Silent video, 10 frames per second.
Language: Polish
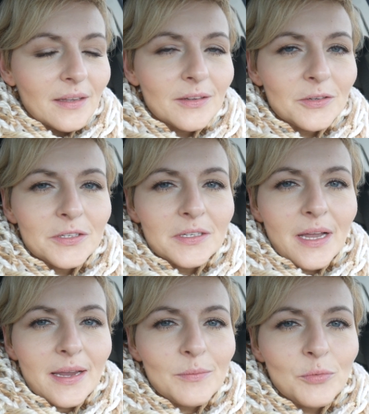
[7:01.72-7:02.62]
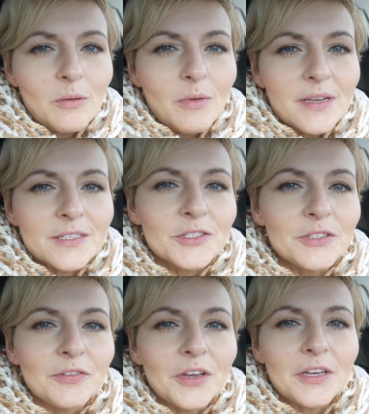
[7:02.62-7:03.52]
No i jakie było moje
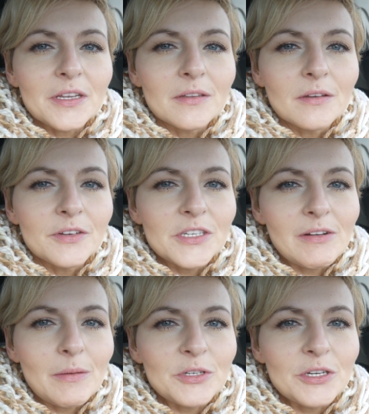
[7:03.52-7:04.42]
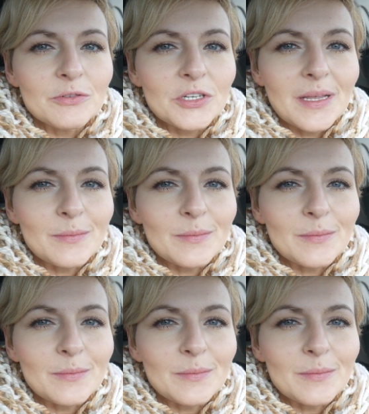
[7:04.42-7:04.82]
zdziwienie, gdy dowiedziałam się, że